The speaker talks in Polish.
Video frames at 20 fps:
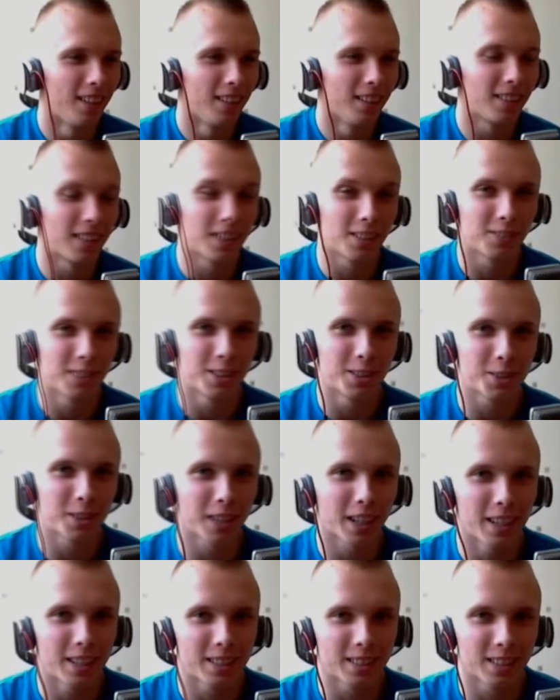Tak więc
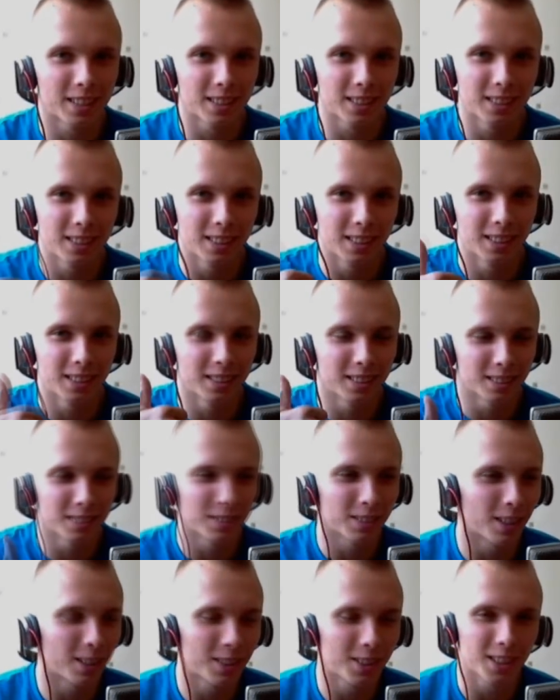słuchajcie, jeżeli
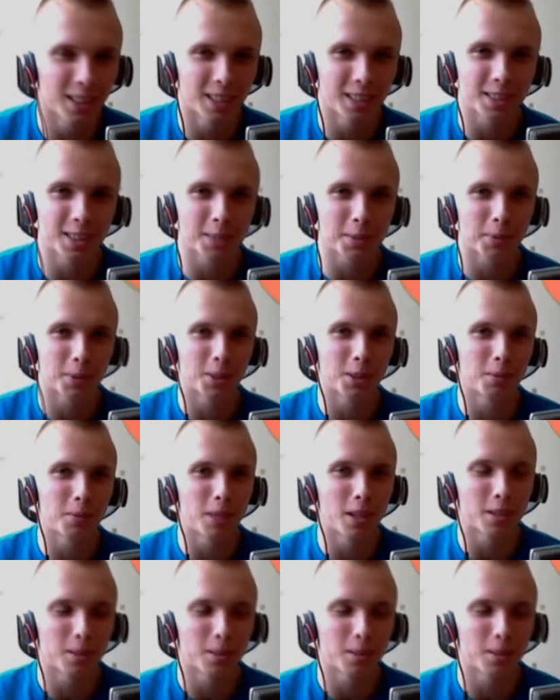odcinek się spodoba,